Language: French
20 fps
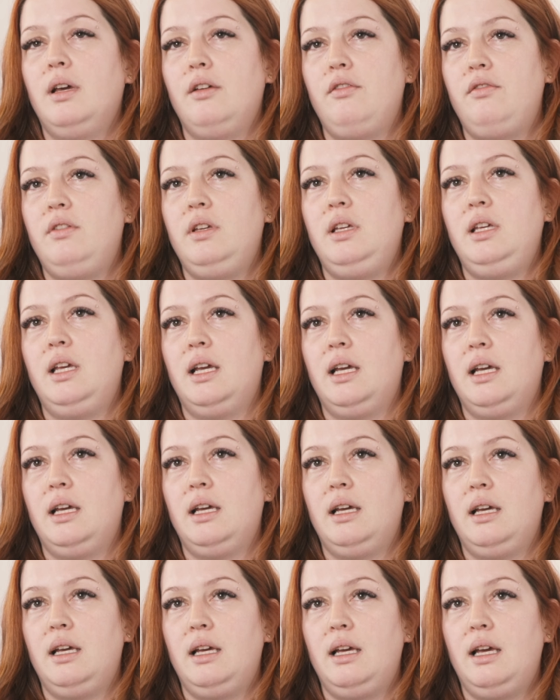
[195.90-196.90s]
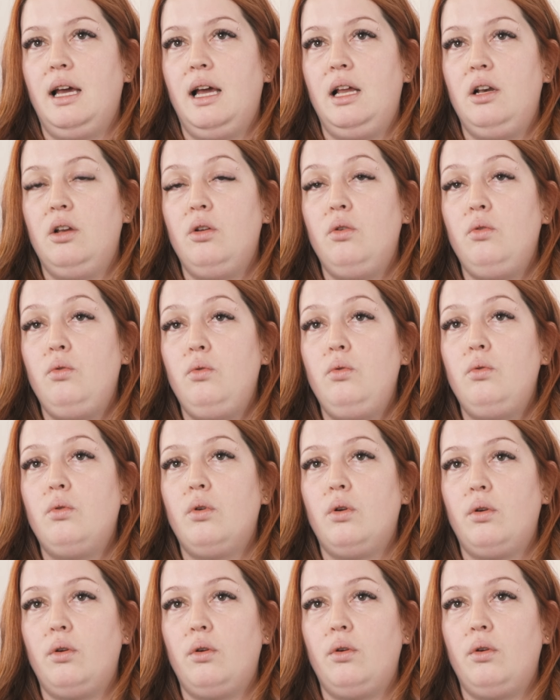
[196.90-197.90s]
ma fille, elle, a eu
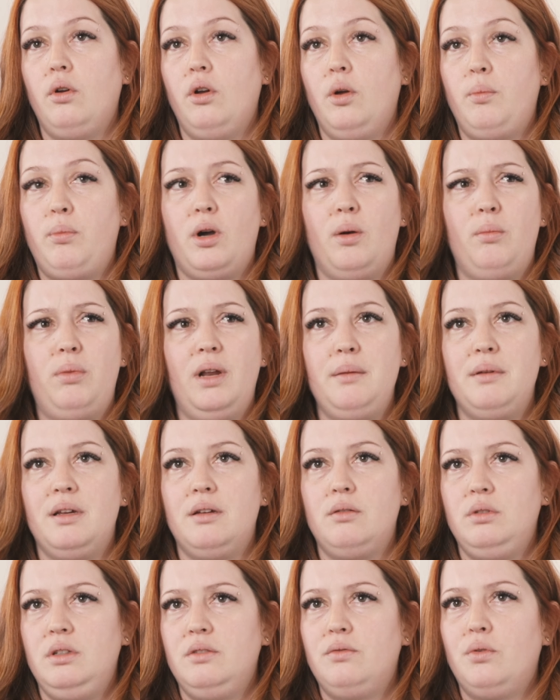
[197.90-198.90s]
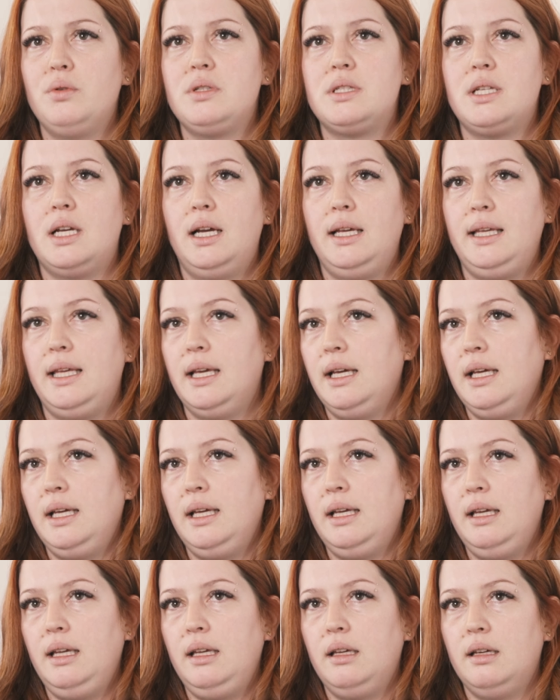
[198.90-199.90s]
un problème au niveau
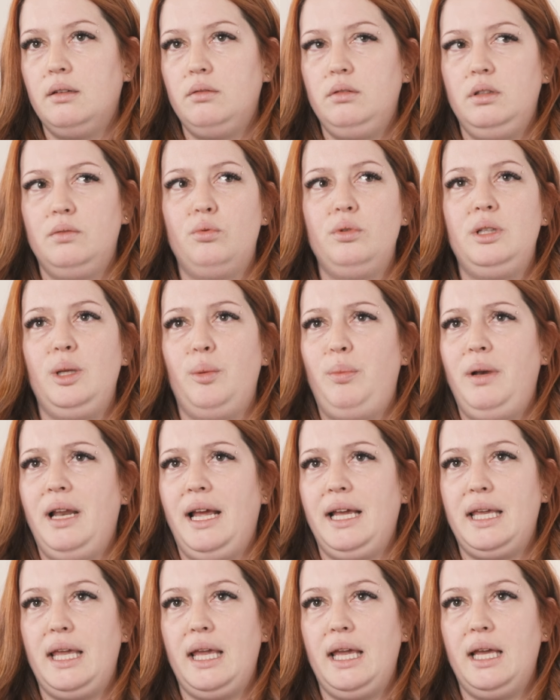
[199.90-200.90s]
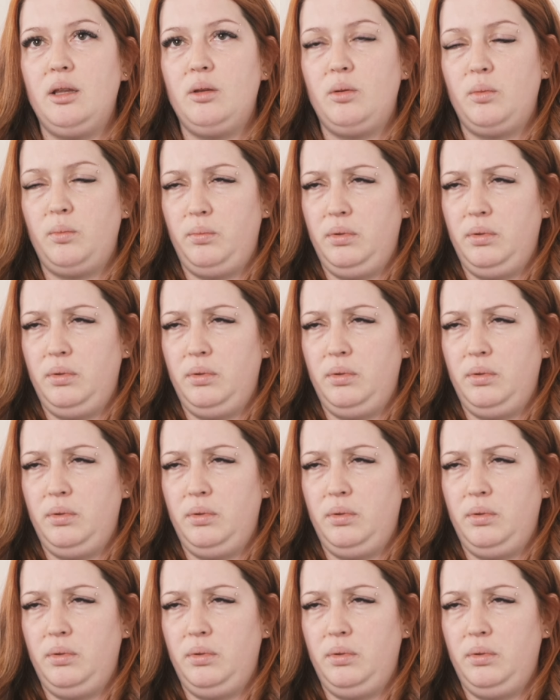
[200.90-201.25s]
sanguin, au niveau des plaquettes.